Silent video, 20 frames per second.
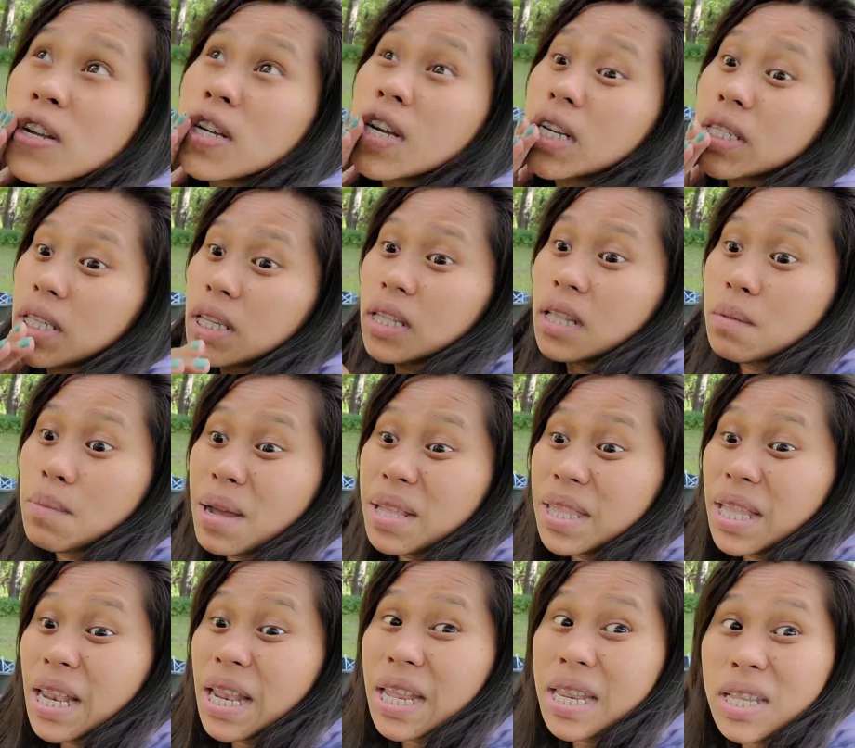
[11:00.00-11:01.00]
Kasi 'di ba
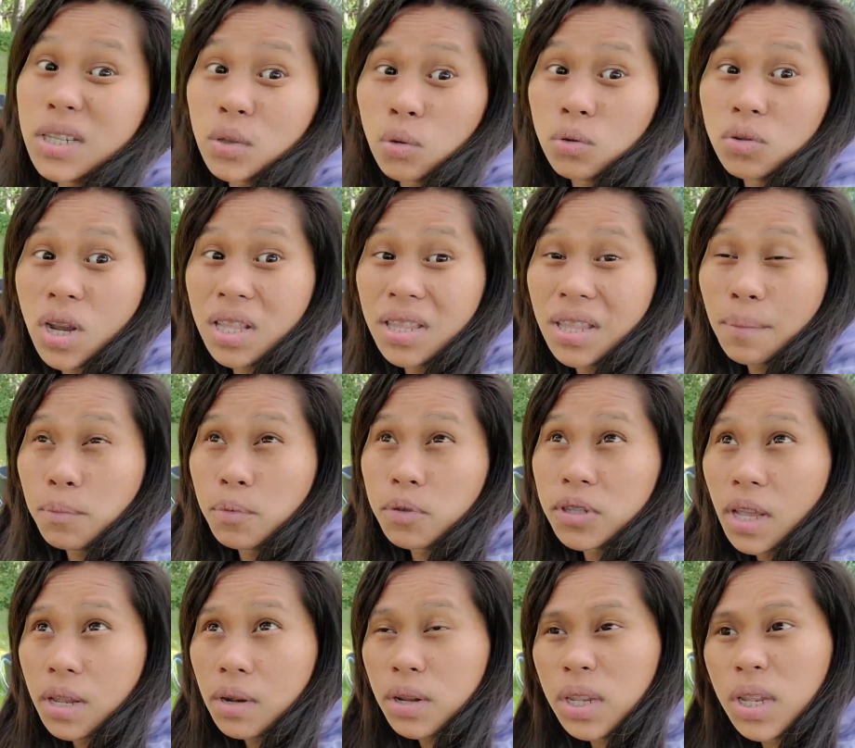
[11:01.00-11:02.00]
nilinis ko siya tapos
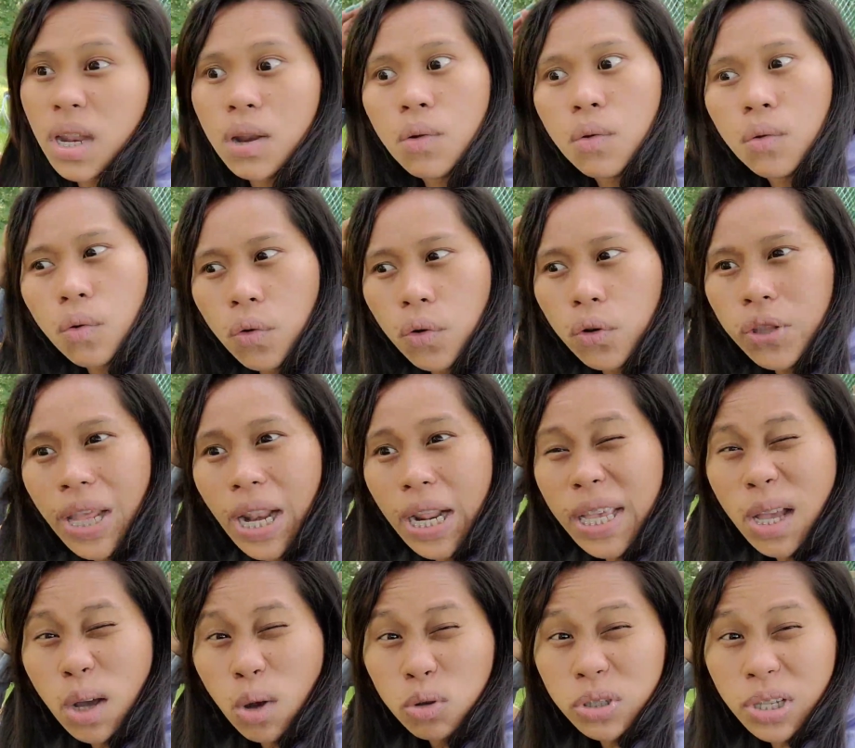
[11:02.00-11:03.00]
ano inuno ko,
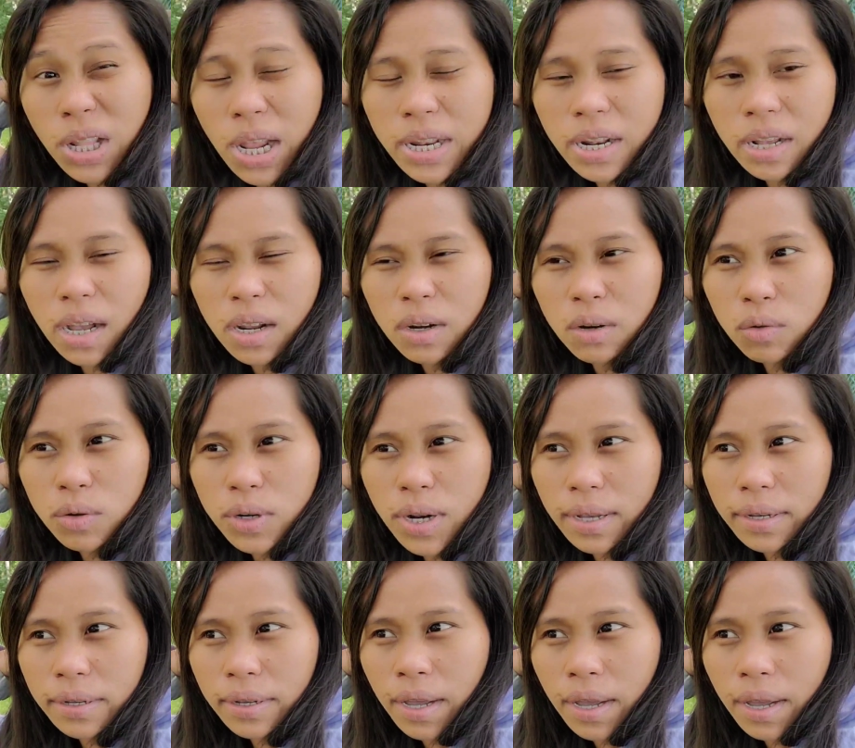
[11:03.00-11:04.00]
nilagyan ko sila ng ano
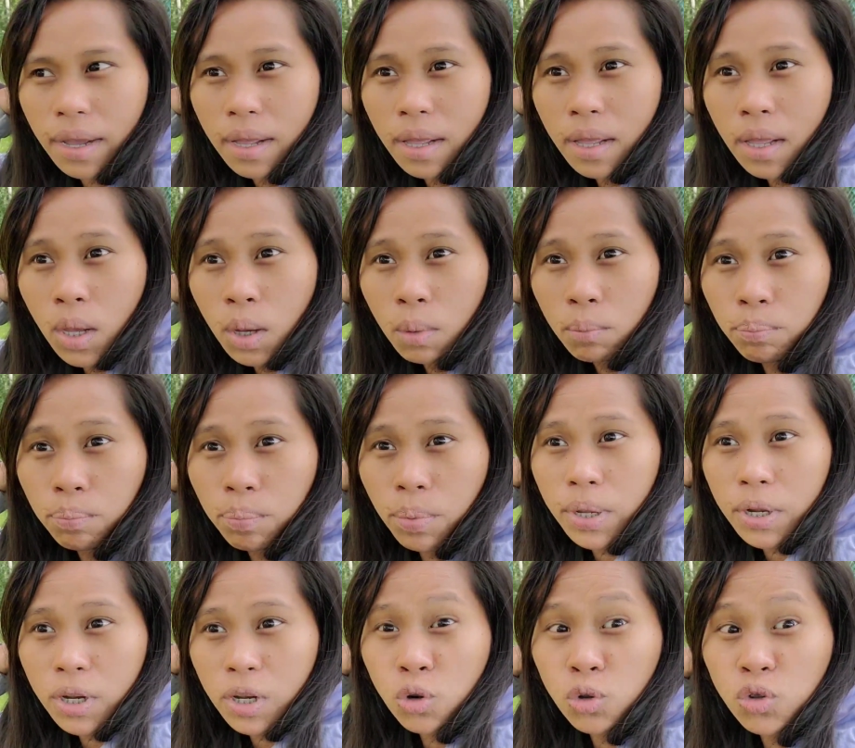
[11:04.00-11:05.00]
ng uh,
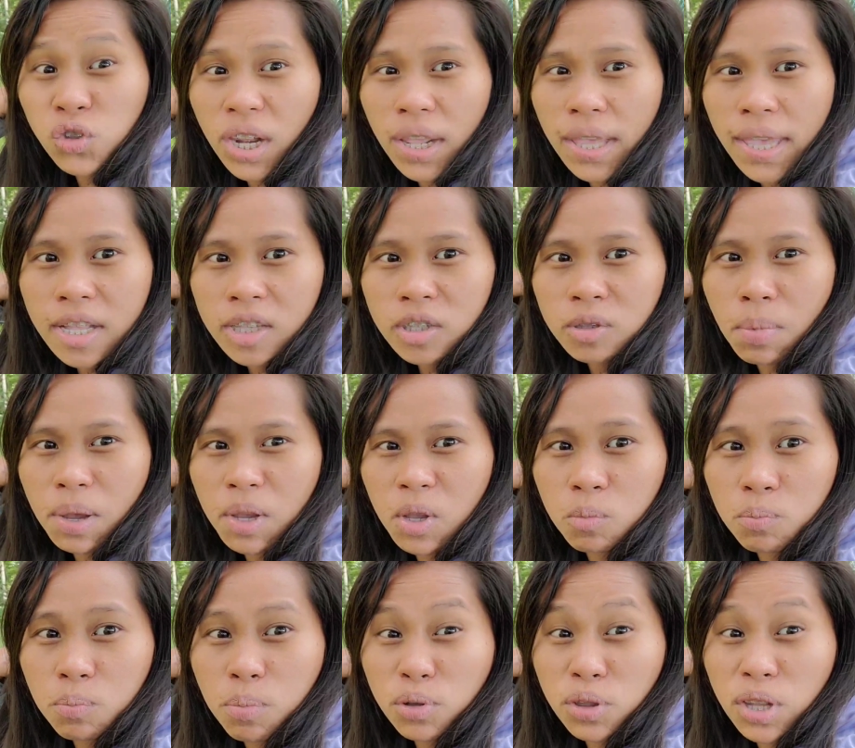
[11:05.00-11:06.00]
nutrients ba
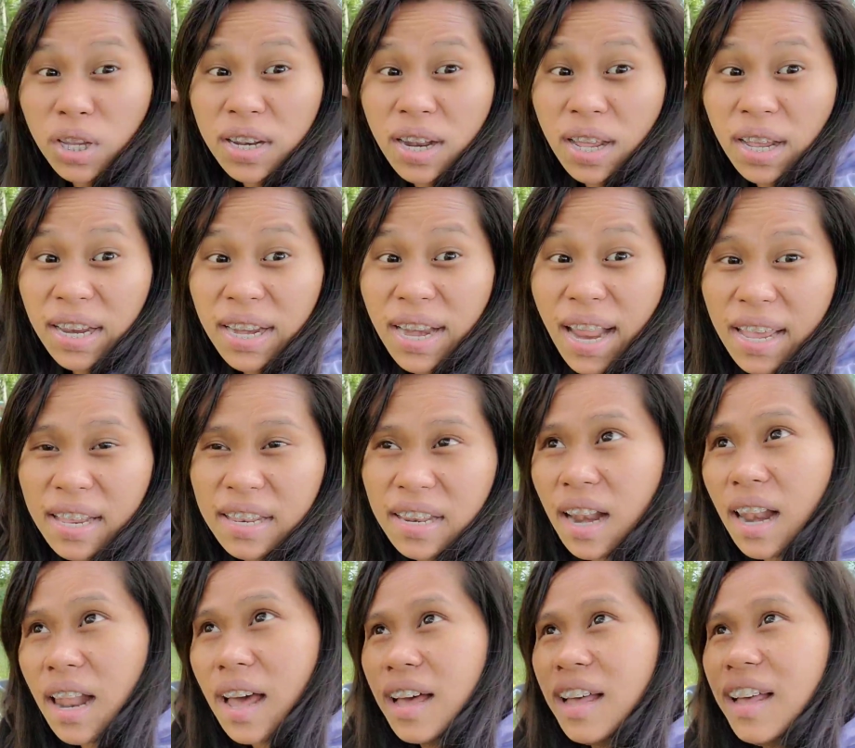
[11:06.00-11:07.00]
yung protina kinain
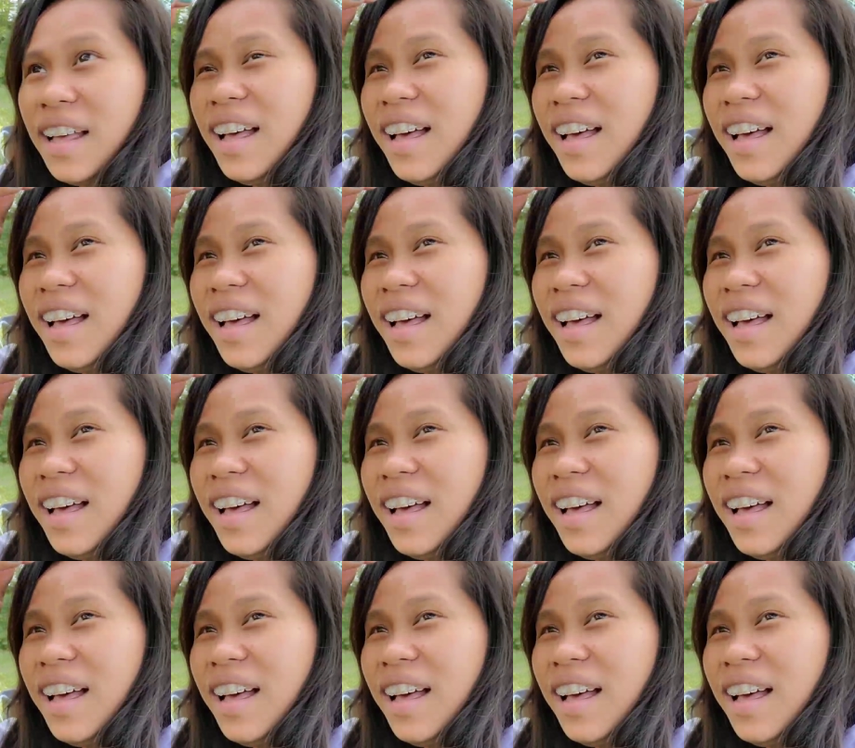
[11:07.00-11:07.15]
nila.